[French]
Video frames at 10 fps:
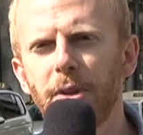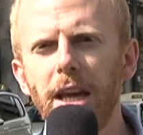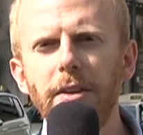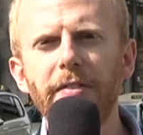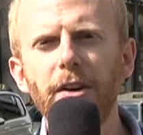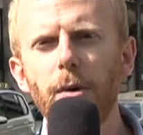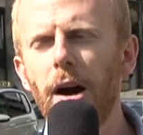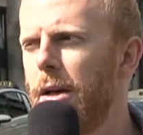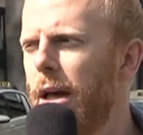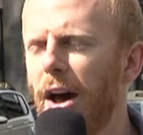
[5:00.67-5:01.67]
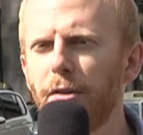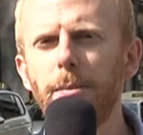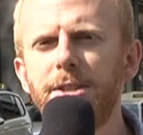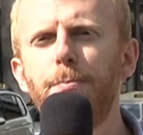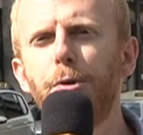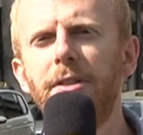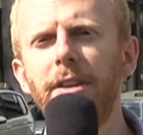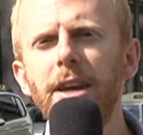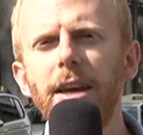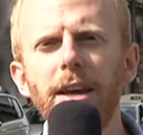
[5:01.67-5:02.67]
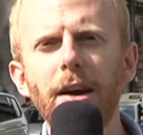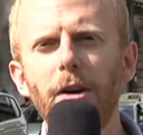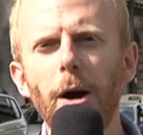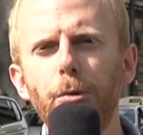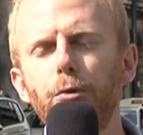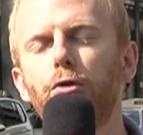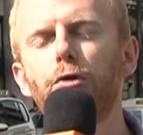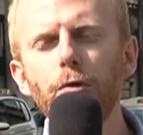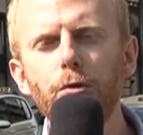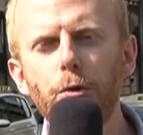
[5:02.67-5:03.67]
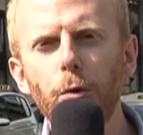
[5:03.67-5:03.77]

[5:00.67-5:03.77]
et il va falloir avoir un petit peu de nez et avoir un peu de sens du